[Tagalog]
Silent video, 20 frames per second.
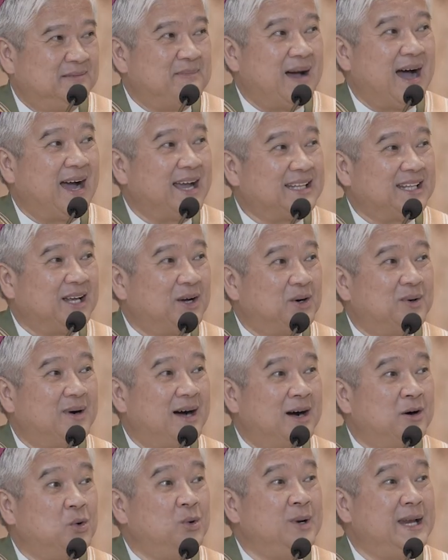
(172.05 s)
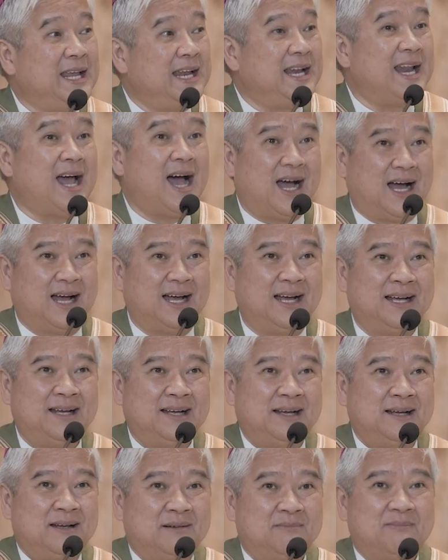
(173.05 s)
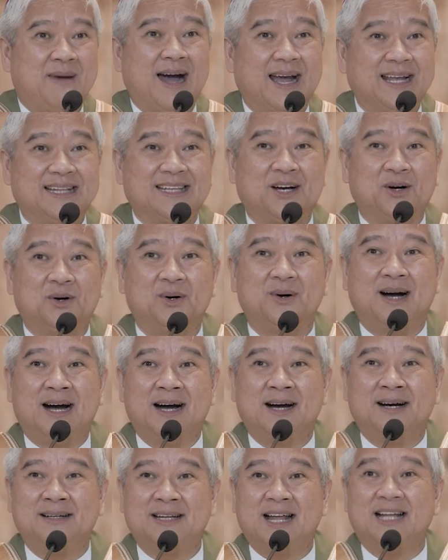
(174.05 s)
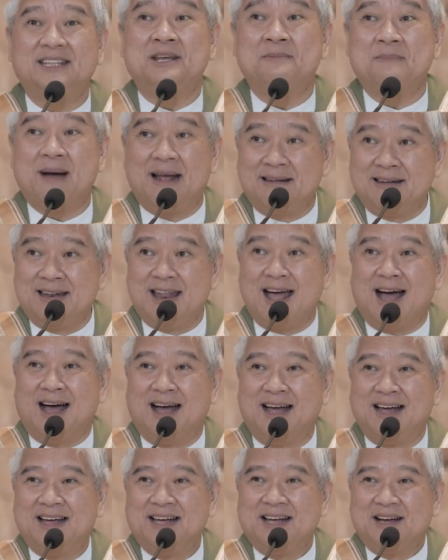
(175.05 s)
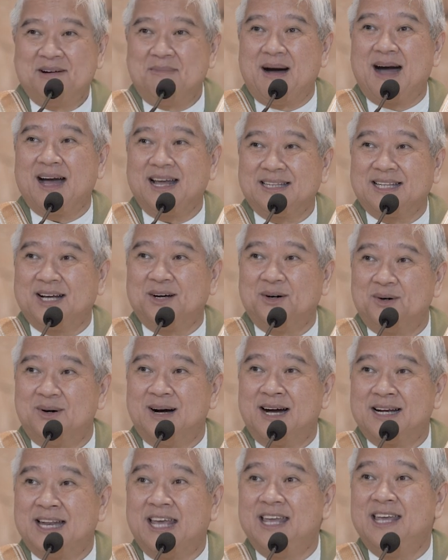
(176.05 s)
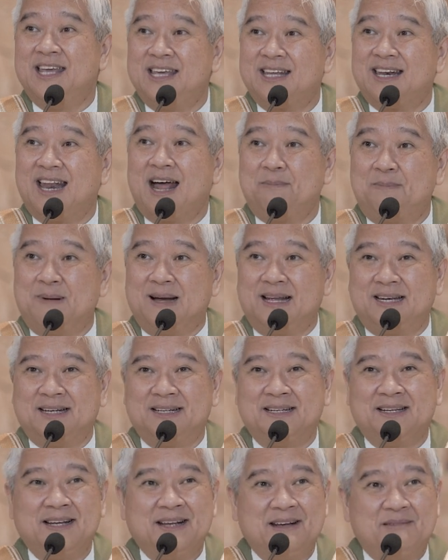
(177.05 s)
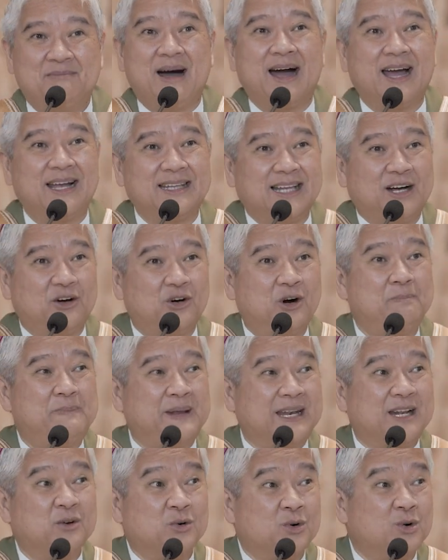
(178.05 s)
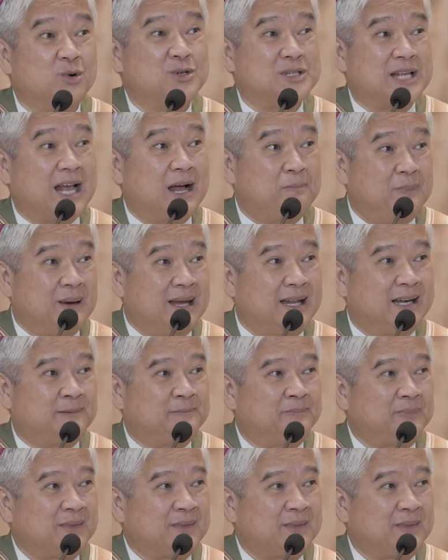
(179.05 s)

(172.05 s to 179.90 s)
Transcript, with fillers: Bakit ako ang ulila? Bakit ako ang nadimanda? Bakit ako ang nahihirapan? Bakit ako ang pinag-uusapan?